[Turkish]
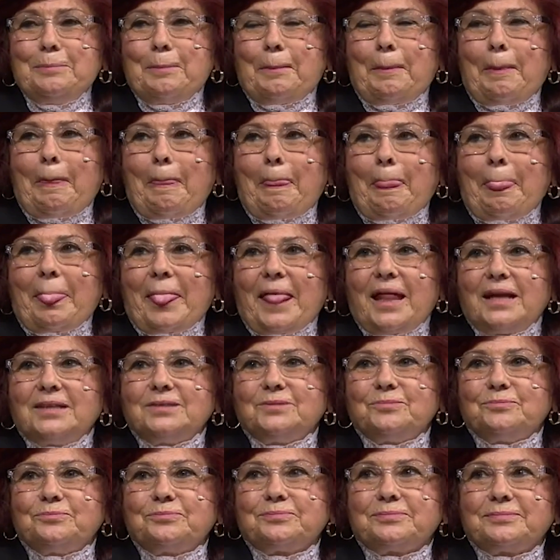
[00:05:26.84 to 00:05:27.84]

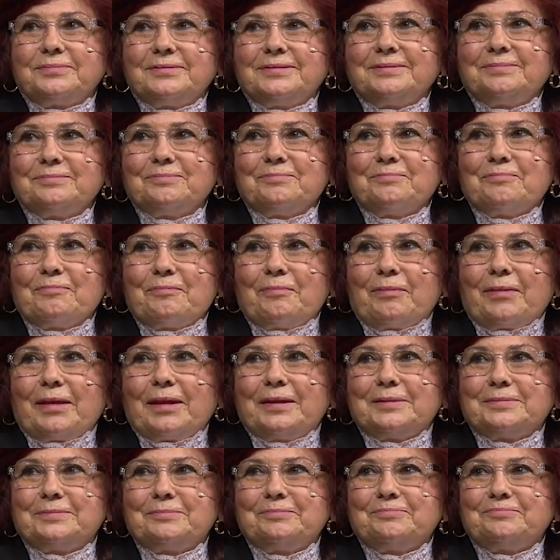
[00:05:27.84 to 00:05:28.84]
Evet. Bir tane
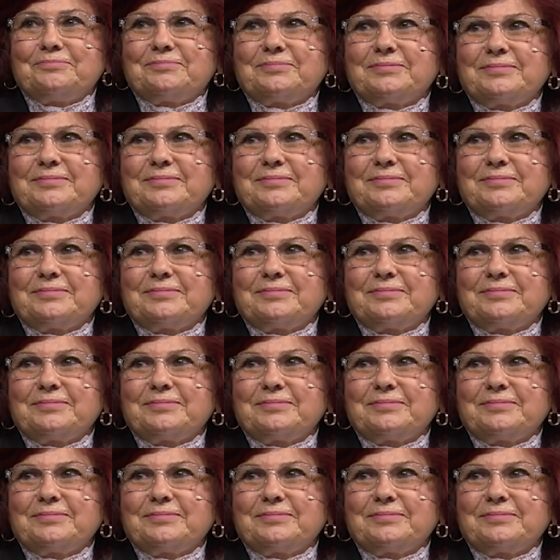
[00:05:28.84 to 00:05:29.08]
abla yazmış.